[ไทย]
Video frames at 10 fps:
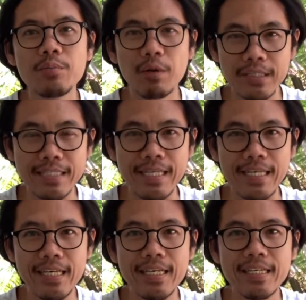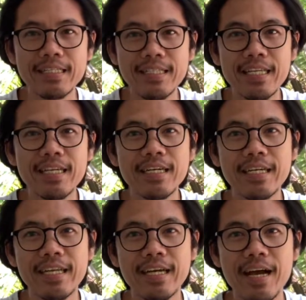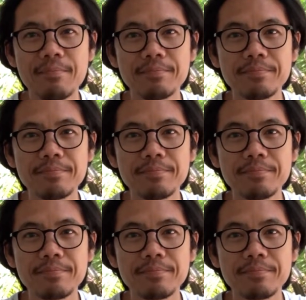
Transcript: บอนสี เช่นเคยนะครับ